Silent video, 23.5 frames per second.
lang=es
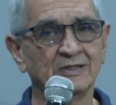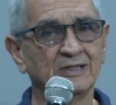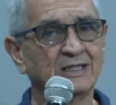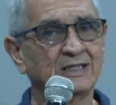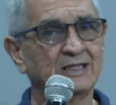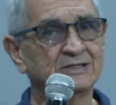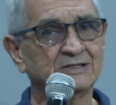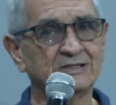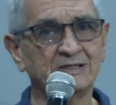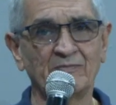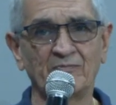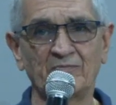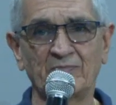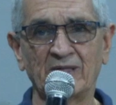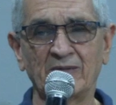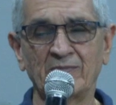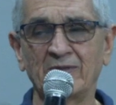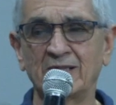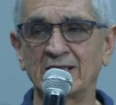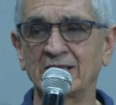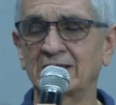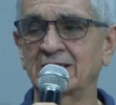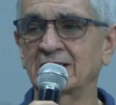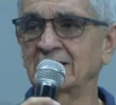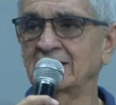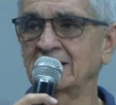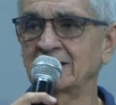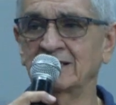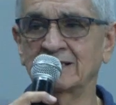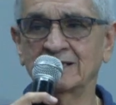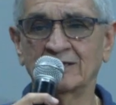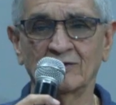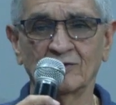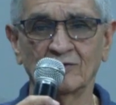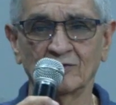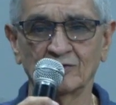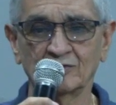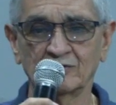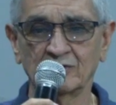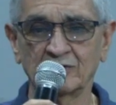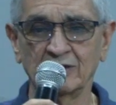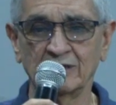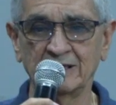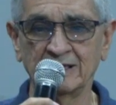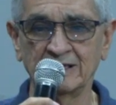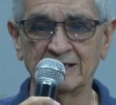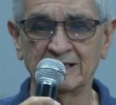que simplemente eh,
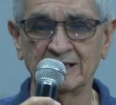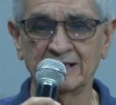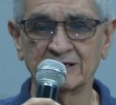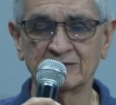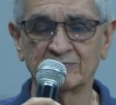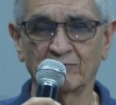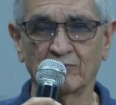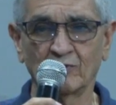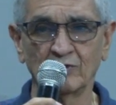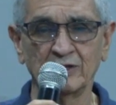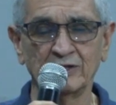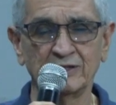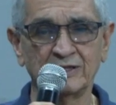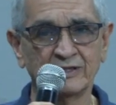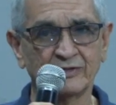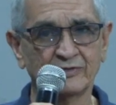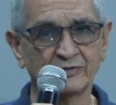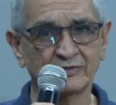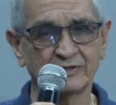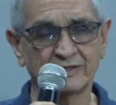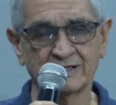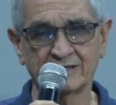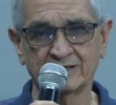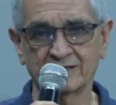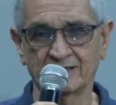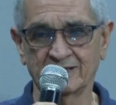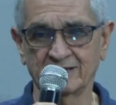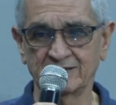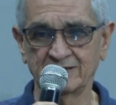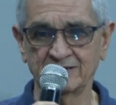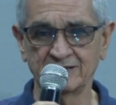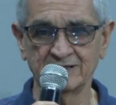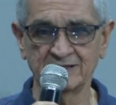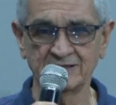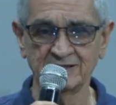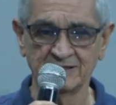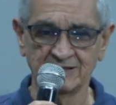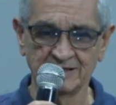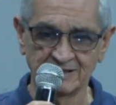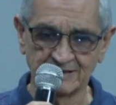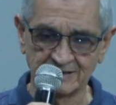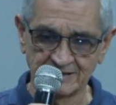los líderes políticos que están allí